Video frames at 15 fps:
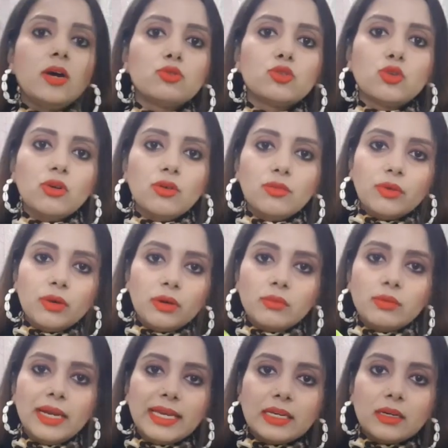उसको
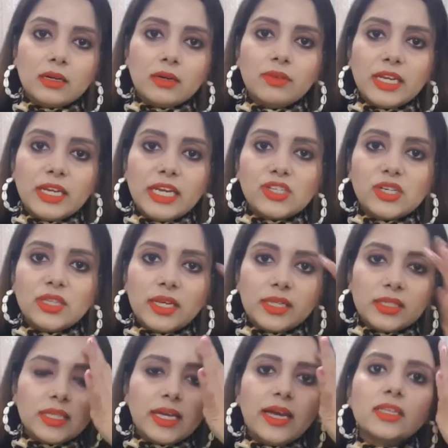लाइक वेरिएशन दे
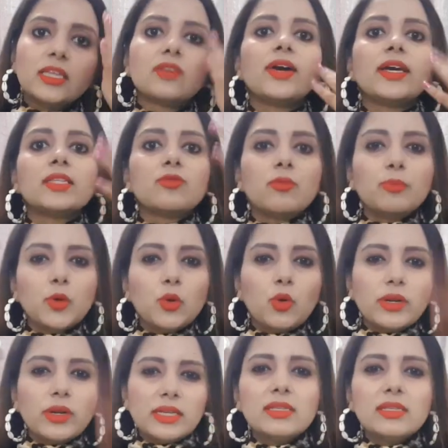देता है अदरवाइज वो
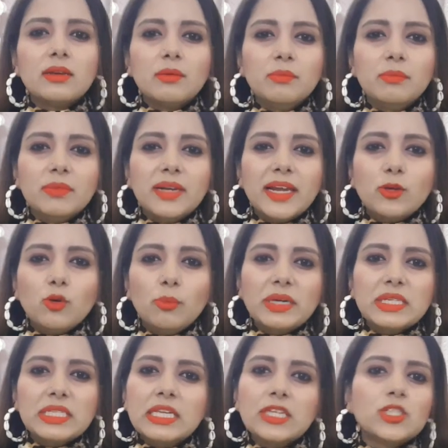प्योर लाइक
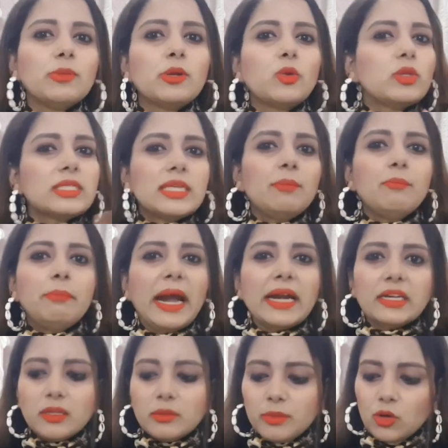ऊपर से नीचे बिल्कुल सेम
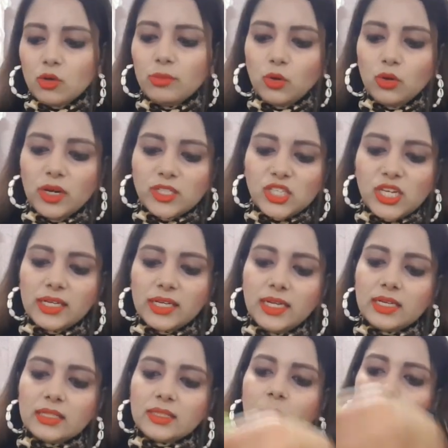पैटर्न मेरे को बिल्कुल अच्छा नहीं
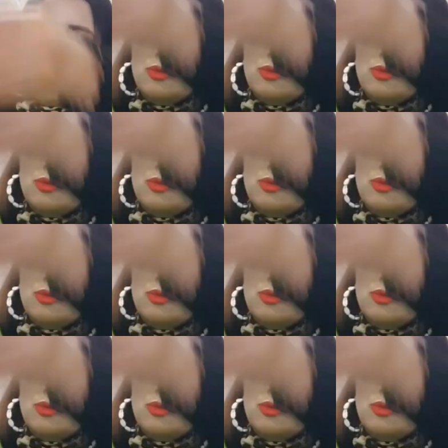लगता है